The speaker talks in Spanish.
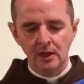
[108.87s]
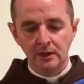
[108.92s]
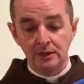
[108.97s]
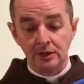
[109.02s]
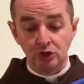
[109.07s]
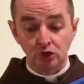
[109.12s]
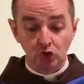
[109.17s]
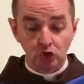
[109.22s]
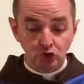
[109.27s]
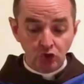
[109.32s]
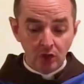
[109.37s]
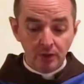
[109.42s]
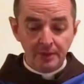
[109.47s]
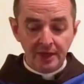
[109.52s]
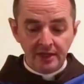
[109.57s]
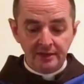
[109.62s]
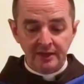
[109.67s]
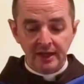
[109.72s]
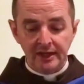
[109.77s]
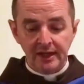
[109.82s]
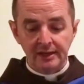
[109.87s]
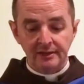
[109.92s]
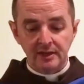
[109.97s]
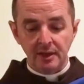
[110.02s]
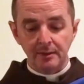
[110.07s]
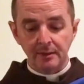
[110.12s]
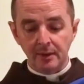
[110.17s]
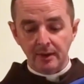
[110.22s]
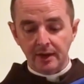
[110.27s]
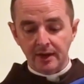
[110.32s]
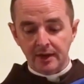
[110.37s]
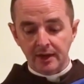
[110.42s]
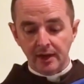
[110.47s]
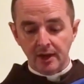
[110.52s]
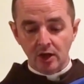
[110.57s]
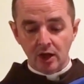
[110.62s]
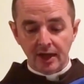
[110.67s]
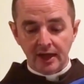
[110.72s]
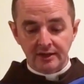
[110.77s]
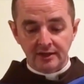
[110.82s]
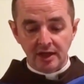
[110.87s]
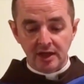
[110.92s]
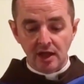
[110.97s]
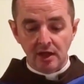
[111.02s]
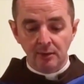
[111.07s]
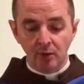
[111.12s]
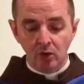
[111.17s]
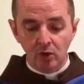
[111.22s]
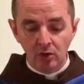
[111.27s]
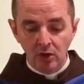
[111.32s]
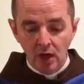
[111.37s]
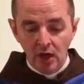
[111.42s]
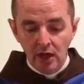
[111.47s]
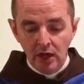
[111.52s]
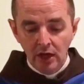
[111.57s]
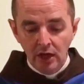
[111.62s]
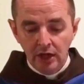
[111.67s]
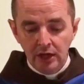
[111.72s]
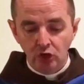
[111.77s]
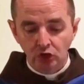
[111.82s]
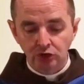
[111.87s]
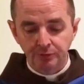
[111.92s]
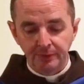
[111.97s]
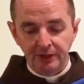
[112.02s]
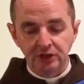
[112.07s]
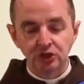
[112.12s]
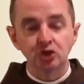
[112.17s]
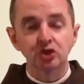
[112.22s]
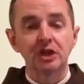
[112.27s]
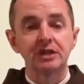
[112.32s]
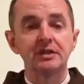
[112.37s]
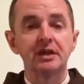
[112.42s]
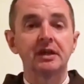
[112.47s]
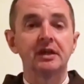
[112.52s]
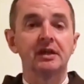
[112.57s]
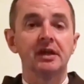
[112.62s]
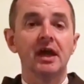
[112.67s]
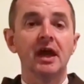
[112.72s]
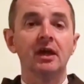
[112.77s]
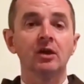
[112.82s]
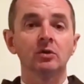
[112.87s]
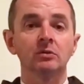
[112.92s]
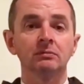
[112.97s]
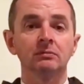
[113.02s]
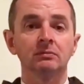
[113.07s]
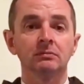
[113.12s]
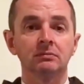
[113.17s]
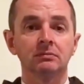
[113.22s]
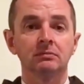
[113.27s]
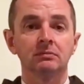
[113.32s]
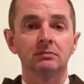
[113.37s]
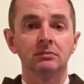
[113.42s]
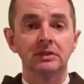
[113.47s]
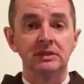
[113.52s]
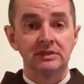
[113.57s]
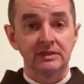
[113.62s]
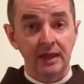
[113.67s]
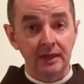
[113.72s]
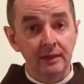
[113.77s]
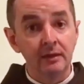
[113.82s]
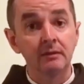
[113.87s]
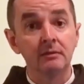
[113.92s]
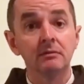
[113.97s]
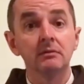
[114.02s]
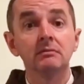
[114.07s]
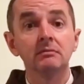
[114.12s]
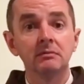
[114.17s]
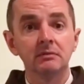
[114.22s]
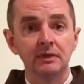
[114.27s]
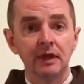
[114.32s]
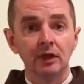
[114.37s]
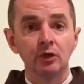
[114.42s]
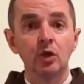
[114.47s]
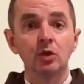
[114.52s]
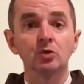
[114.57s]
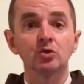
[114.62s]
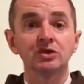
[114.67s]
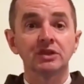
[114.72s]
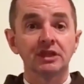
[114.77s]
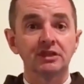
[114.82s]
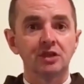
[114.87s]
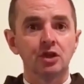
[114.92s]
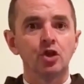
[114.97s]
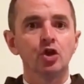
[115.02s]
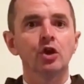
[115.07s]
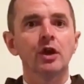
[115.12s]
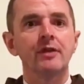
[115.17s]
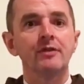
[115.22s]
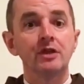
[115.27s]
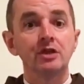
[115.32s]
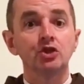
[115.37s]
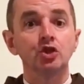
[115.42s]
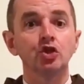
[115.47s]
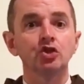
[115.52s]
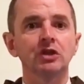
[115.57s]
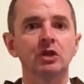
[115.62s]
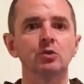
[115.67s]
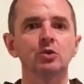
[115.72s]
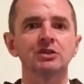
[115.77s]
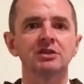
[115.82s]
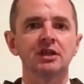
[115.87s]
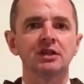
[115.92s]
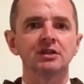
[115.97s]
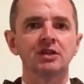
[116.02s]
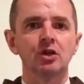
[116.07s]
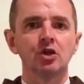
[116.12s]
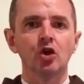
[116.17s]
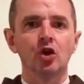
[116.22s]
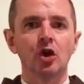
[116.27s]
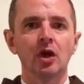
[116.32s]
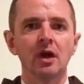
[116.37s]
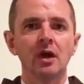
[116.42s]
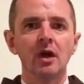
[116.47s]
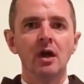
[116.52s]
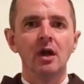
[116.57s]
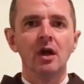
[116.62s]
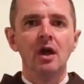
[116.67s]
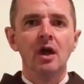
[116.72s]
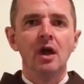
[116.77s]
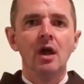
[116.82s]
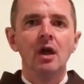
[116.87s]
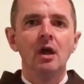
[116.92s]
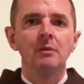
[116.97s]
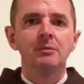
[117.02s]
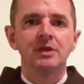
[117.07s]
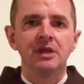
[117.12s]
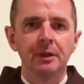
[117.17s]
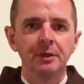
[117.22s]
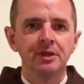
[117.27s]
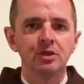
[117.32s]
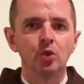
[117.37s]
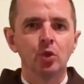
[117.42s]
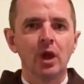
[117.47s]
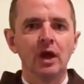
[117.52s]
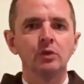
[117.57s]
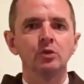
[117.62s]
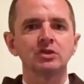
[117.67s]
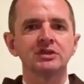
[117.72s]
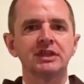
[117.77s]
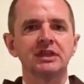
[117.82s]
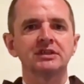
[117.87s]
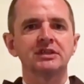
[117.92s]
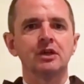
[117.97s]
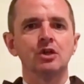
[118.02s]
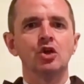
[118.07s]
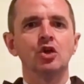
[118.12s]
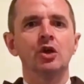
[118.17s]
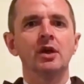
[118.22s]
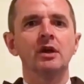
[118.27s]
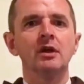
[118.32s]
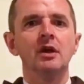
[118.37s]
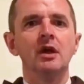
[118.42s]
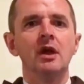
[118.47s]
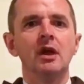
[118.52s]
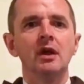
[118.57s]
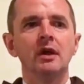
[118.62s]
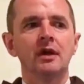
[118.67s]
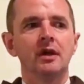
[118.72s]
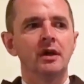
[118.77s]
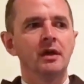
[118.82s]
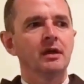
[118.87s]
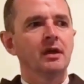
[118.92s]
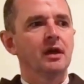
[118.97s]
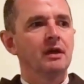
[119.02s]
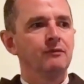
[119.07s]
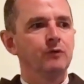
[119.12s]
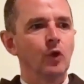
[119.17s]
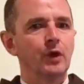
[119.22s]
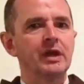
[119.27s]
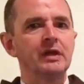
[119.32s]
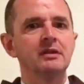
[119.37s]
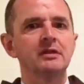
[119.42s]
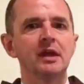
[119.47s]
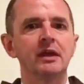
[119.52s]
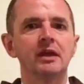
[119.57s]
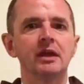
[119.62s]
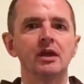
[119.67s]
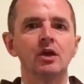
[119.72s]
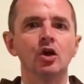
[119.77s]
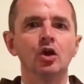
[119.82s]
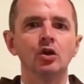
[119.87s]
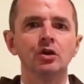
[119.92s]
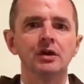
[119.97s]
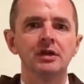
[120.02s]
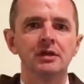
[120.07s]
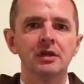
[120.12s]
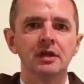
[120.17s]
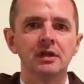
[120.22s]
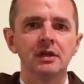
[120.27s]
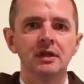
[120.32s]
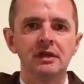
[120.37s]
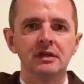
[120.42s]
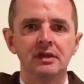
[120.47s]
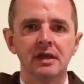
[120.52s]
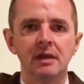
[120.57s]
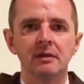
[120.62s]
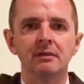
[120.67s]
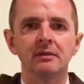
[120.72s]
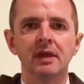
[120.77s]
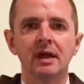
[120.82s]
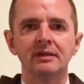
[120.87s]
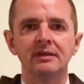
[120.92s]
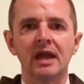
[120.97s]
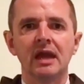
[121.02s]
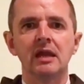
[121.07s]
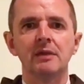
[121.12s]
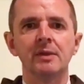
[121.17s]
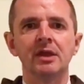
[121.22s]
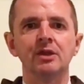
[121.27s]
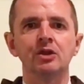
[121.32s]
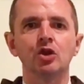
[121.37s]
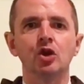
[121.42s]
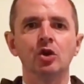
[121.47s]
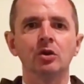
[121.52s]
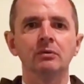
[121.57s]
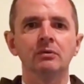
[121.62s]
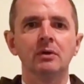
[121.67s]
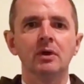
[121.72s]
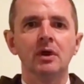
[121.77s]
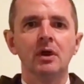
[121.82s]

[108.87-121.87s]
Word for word: Dichoso el vientre que te, que, te llevó y los pechos que te criaron. Está dando Nuestra Señora, dichosa Nuestra Señora, bienaventurada Nuestra Señora que, fue quien te crió y, te, alimentó.